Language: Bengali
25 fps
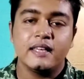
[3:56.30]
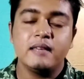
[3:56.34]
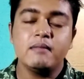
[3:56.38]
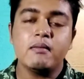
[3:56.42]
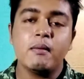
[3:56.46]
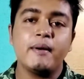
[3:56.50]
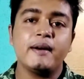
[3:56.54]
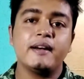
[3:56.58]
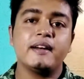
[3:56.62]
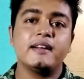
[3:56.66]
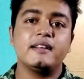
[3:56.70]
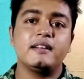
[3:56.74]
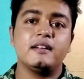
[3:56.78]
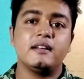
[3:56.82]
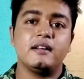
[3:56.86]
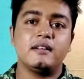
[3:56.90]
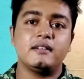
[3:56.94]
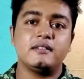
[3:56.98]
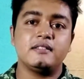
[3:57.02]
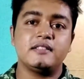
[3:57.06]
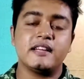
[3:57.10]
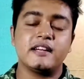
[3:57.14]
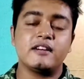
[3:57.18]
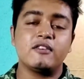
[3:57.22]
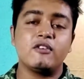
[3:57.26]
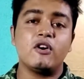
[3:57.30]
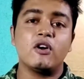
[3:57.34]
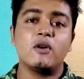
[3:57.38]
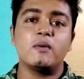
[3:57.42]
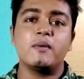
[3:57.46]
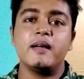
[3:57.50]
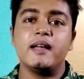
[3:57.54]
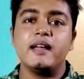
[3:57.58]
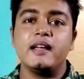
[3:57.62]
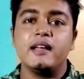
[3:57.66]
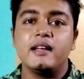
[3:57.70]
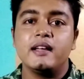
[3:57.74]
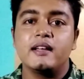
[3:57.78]
কীভাবে চেক
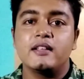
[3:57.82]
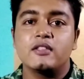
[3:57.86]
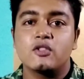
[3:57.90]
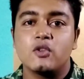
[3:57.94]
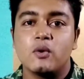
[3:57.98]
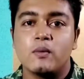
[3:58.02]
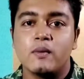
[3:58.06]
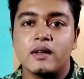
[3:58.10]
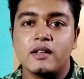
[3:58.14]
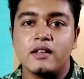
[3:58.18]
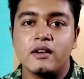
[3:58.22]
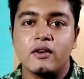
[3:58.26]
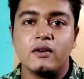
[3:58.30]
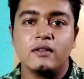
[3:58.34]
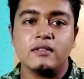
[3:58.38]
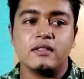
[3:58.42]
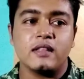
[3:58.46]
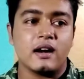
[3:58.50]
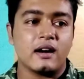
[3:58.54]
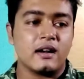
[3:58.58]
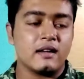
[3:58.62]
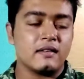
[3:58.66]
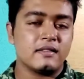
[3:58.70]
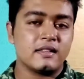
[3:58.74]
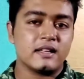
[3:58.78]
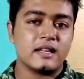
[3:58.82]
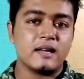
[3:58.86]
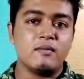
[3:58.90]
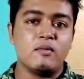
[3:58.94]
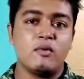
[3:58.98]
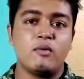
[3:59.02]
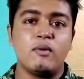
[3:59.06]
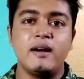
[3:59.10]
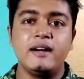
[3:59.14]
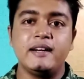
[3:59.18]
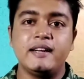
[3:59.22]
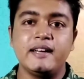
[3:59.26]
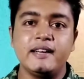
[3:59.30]
করবে তোমরা যখন তার কাছ থেকে
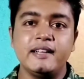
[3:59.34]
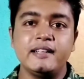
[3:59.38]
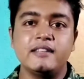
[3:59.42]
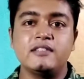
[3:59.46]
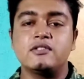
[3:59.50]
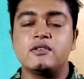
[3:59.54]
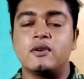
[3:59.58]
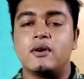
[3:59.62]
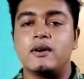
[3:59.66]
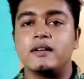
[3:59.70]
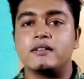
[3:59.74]
মোবাইলটা নিচ্ছ